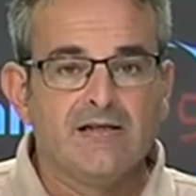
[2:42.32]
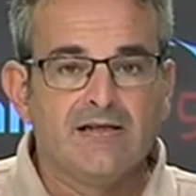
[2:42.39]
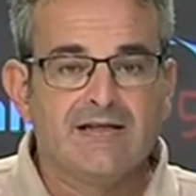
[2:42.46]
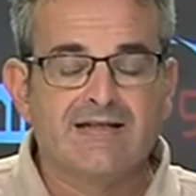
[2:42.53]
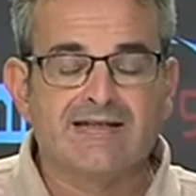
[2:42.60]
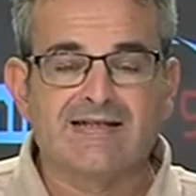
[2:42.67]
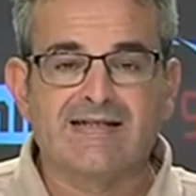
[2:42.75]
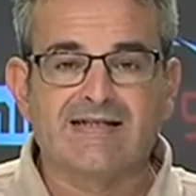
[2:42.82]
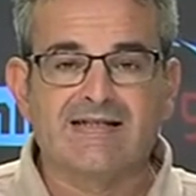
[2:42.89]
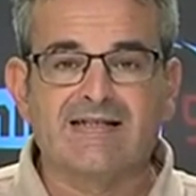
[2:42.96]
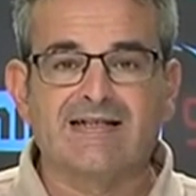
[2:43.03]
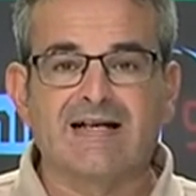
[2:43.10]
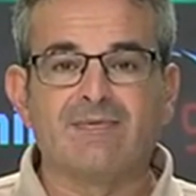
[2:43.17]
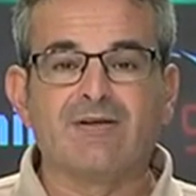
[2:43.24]
Ese es
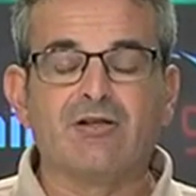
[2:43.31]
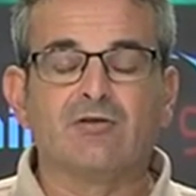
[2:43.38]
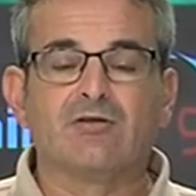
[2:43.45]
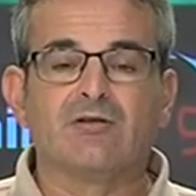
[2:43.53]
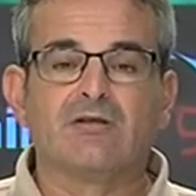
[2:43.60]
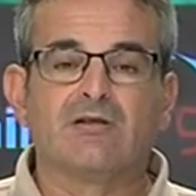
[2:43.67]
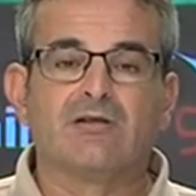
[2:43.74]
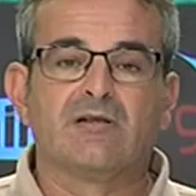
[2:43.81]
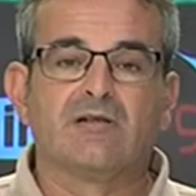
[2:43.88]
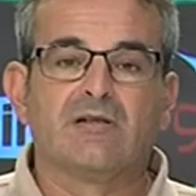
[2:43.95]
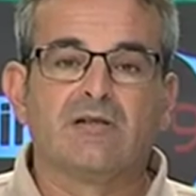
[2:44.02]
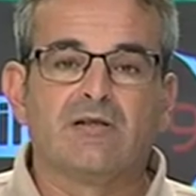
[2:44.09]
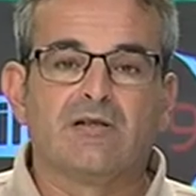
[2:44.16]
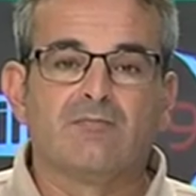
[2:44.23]
el camino.
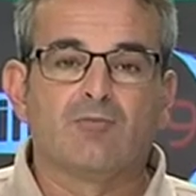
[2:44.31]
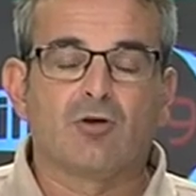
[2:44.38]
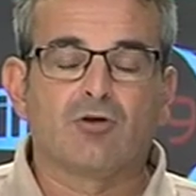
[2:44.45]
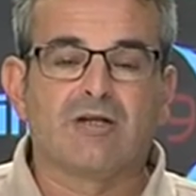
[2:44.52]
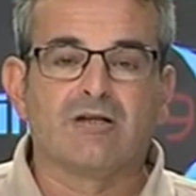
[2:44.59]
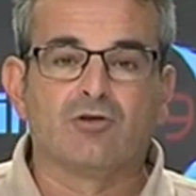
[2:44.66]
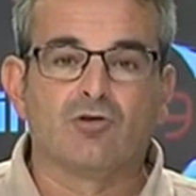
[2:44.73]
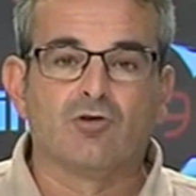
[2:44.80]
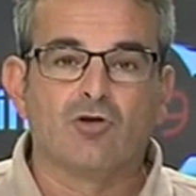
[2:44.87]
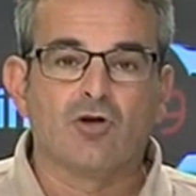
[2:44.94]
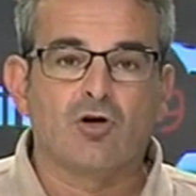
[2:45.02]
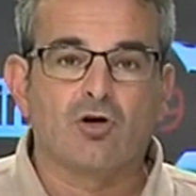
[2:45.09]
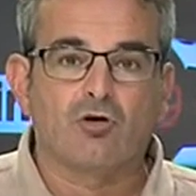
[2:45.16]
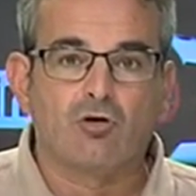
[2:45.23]
Por
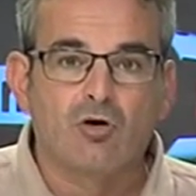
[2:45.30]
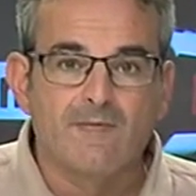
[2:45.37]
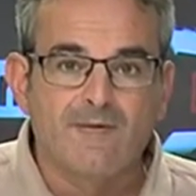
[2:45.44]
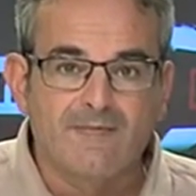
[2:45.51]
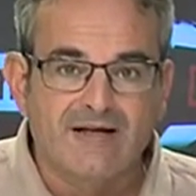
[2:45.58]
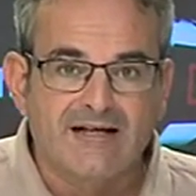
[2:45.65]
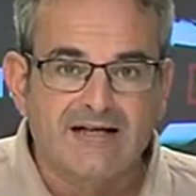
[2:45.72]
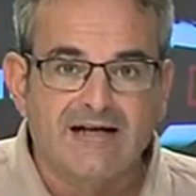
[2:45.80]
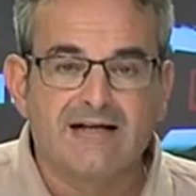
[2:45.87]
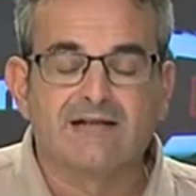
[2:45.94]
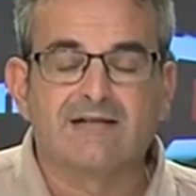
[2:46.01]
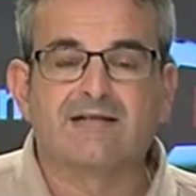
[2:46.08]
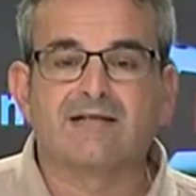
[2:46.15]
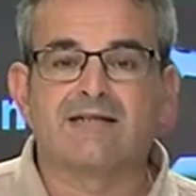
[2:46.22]
tanto, Gómez
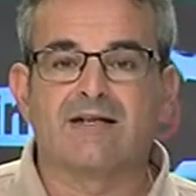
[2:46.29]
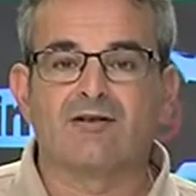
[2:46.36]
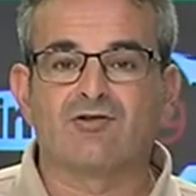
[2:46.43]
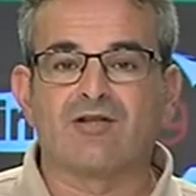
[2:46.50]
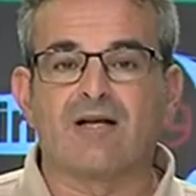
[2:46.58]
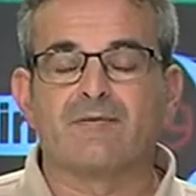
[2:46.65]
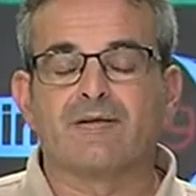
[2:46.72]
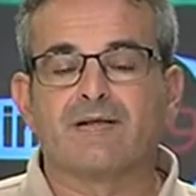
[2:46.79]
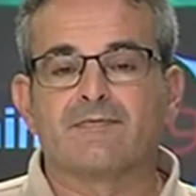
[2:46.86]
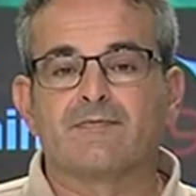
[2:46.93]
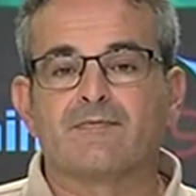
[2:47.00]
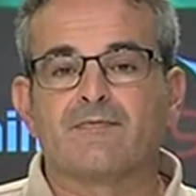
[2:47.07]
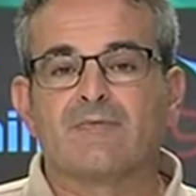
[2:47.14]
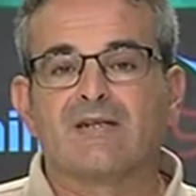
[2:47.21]
Mariscal ya lo sabe.
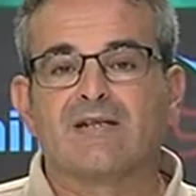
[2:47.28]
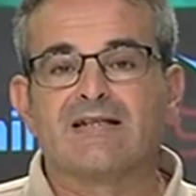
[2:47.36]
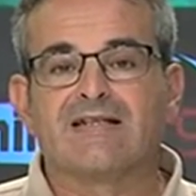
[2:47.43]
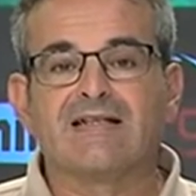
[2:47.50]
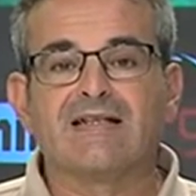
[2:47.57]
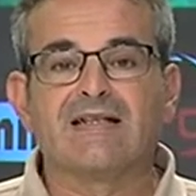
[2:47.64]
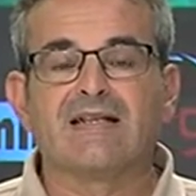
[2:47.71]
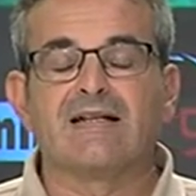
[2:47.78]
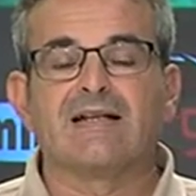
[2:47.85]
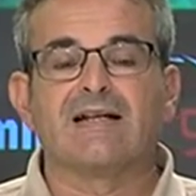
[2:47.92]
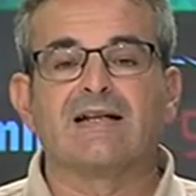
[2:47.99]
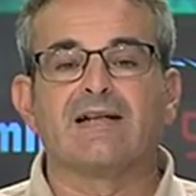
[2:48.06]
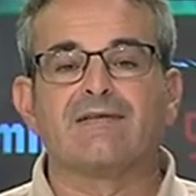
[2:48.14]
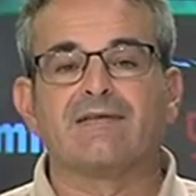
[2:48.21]
Si quiere
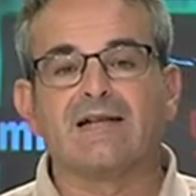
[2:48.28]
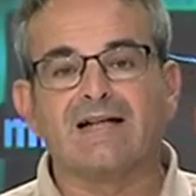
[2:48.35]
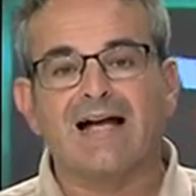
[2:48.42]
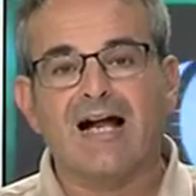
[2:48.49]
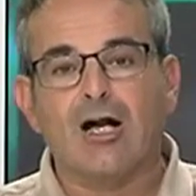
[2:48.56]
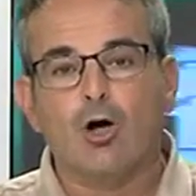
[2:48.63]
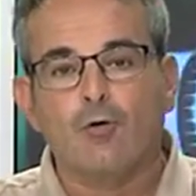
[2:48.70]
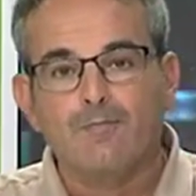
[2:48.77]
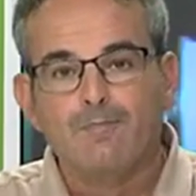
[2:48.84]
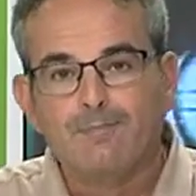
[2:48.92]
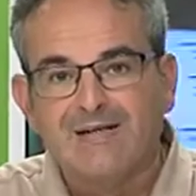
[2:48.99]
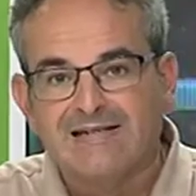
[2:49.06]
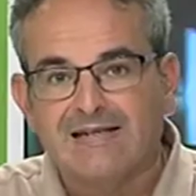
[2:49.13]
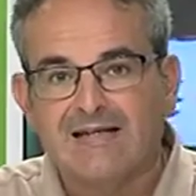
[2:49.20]
que el
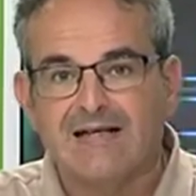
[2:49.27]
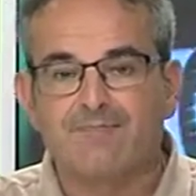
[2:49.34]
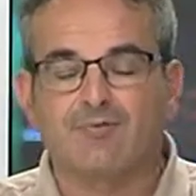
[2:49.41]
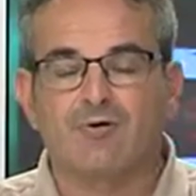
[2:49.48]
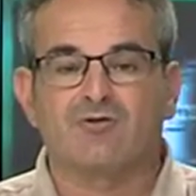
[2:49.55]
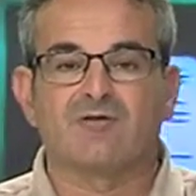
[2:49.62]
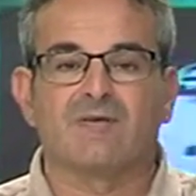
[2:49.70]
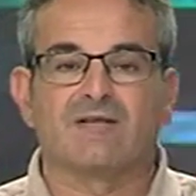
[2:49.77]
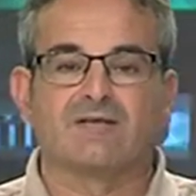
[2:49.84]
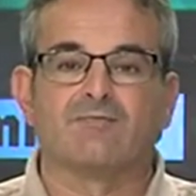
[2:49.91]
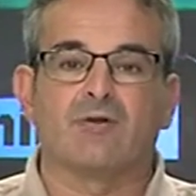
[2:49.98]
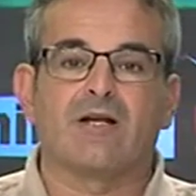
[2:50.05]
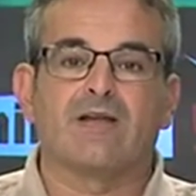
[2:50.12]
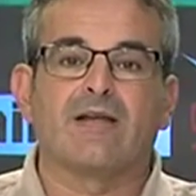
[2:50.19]
compita la próxima
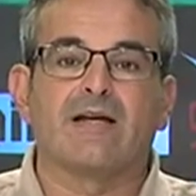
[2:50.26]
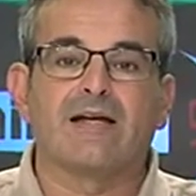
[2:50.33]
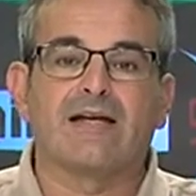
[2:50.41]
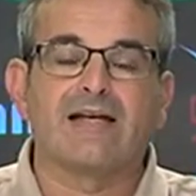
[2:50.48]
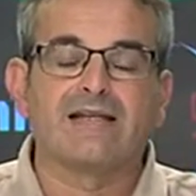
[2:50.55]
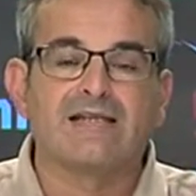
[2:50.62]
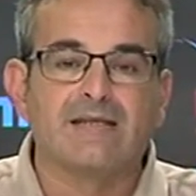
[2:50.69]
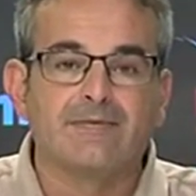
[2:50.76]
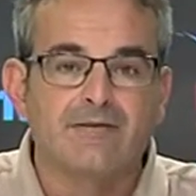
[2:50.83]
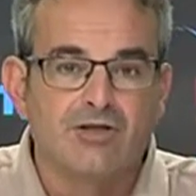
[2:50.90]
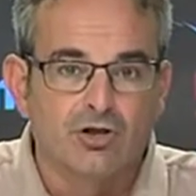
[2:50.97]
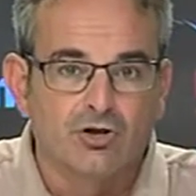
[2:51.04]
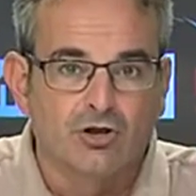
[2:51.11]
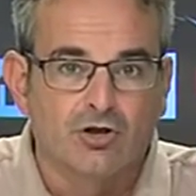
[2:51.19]
temporada en
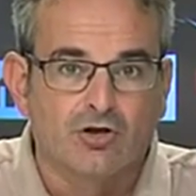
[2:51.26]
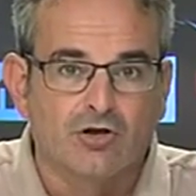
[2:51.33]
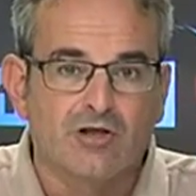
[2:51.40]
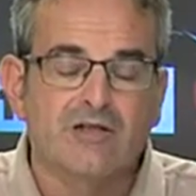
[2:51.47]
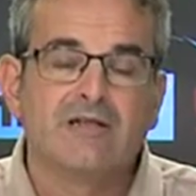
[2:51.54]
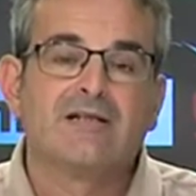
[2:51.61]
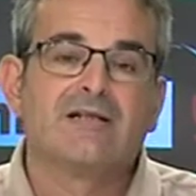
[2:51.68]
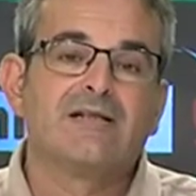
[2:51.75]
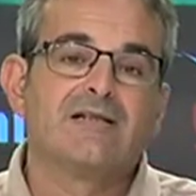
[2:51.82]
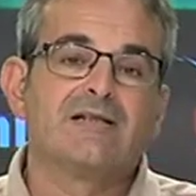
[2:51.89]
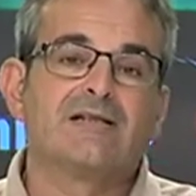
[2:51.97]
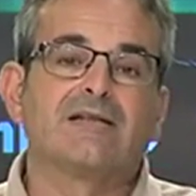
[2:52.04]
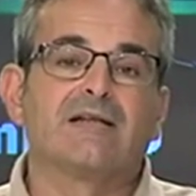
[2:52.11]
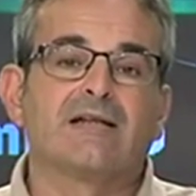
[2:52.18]
División de Honor,
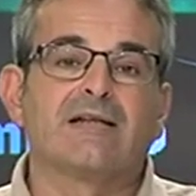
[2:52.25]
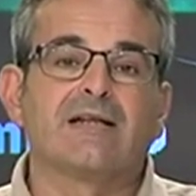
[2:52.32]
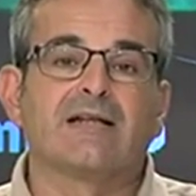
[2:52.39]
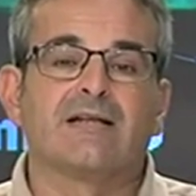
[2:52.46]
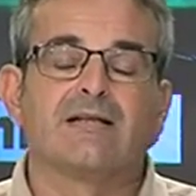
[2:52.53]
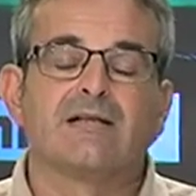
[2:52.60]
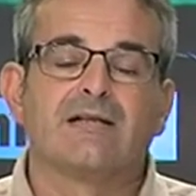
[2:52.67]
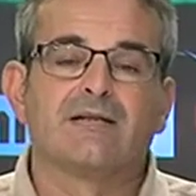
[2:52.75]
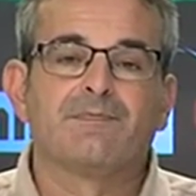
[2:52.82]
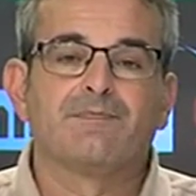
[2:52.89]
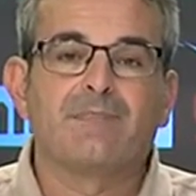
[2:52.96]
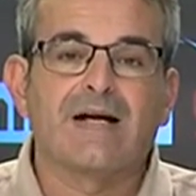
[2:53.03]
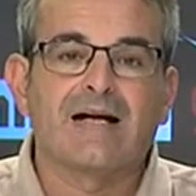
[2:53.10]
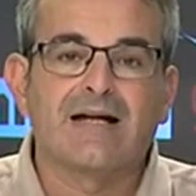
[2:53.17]
tiene que
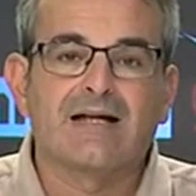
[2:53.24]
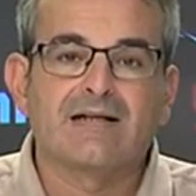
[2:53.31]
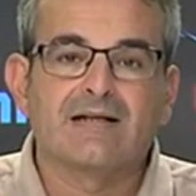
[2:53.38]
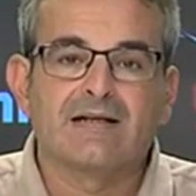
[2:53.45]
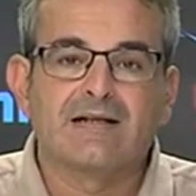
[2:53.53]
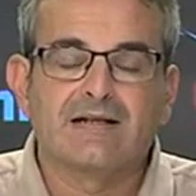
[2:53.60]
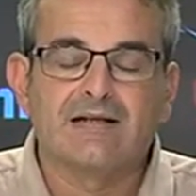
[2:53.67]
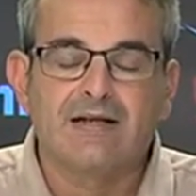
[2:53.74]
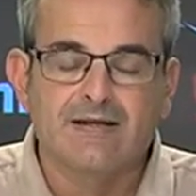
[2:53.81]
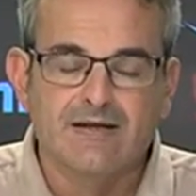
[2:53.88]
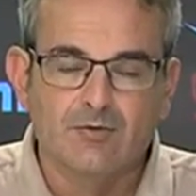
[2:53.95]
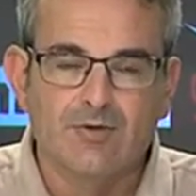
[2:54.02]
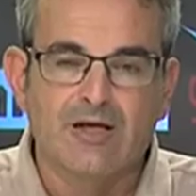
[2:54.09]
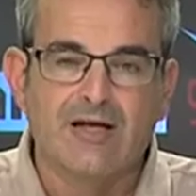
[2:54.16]
pagar la
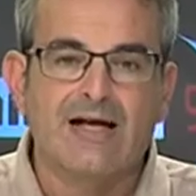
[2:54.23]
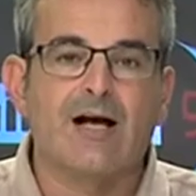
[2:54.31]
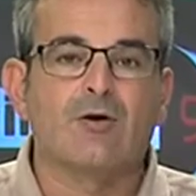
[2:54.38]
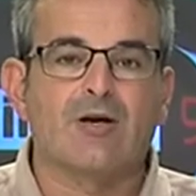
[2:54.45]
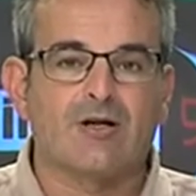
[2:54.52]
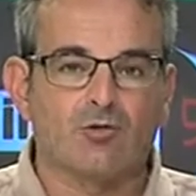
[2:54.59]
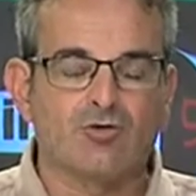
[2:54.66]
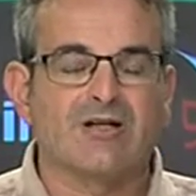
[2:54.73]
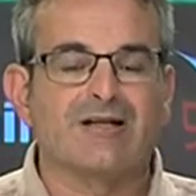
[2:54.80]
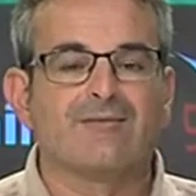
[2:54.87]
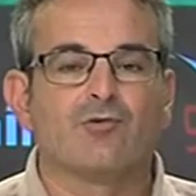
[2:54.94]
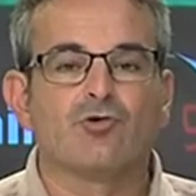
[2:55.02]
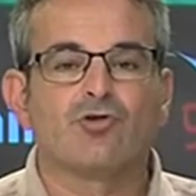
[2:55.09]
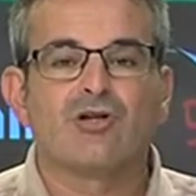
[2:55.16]
deuda. Ahora
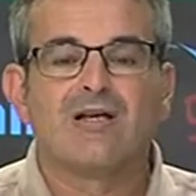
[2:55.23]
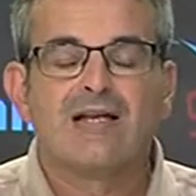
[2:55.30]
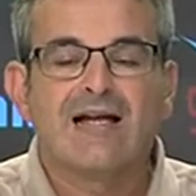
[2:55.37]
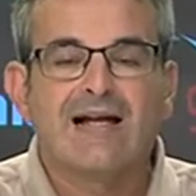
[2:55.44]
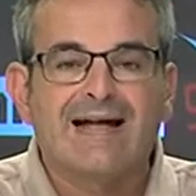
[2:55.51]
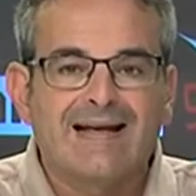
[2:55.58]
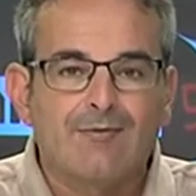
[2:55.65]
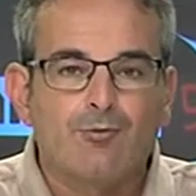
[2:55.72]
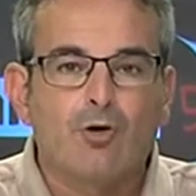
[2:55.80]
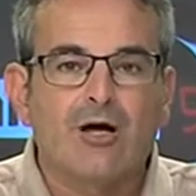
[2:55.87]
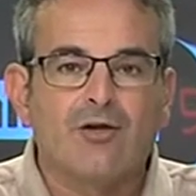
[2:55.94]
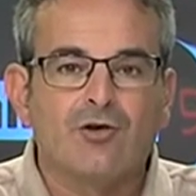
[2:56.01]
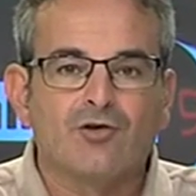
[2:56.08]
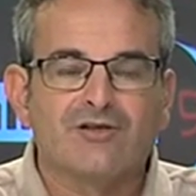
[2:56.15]
escucharemos al
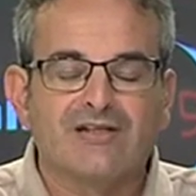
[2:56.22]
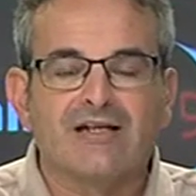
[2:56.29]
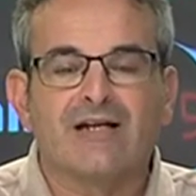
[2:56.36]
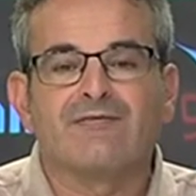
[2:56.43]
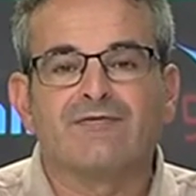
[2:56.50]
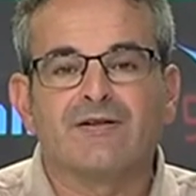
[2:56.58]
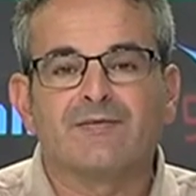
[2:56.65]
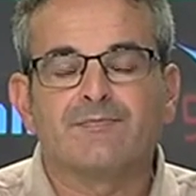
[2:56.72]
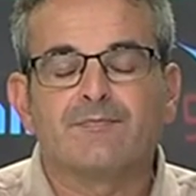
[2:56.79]
abogado de AFE.